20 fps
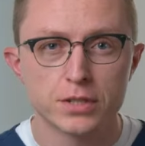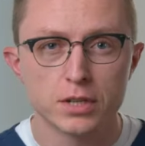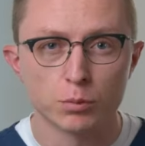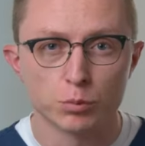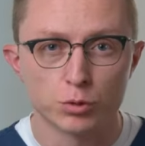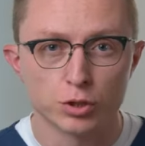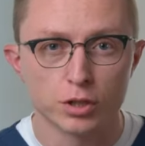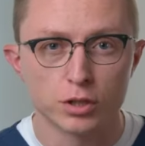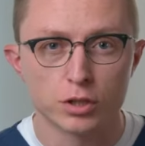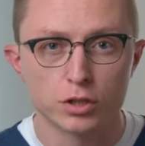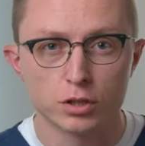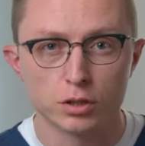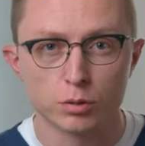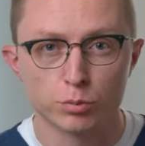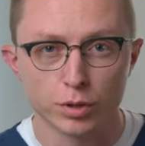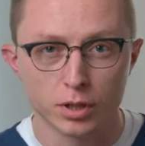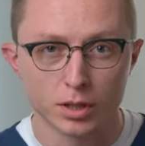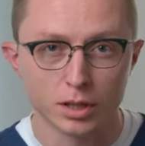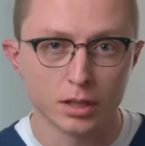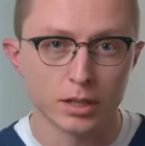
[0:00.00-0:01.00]
всем женщинам
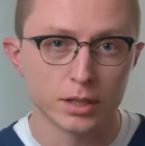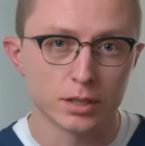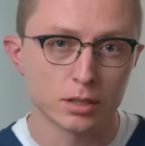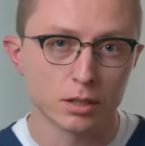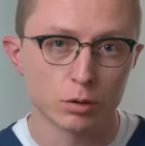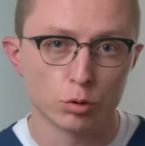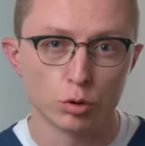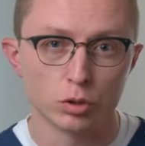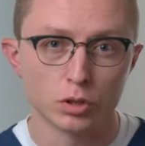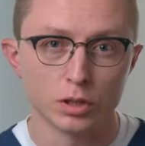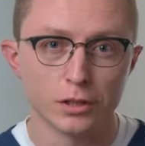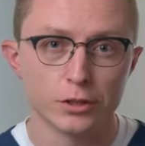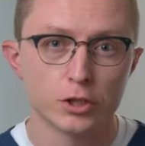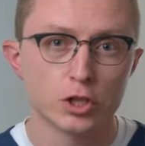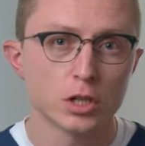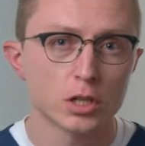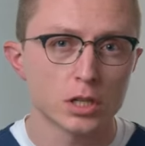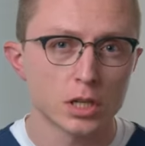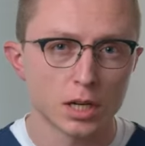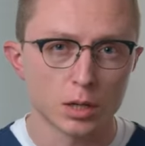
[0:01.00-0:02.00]
предлагать какое-то
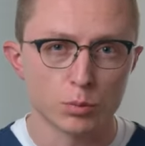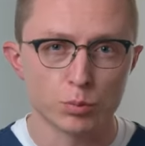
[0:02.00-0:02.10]
лечение,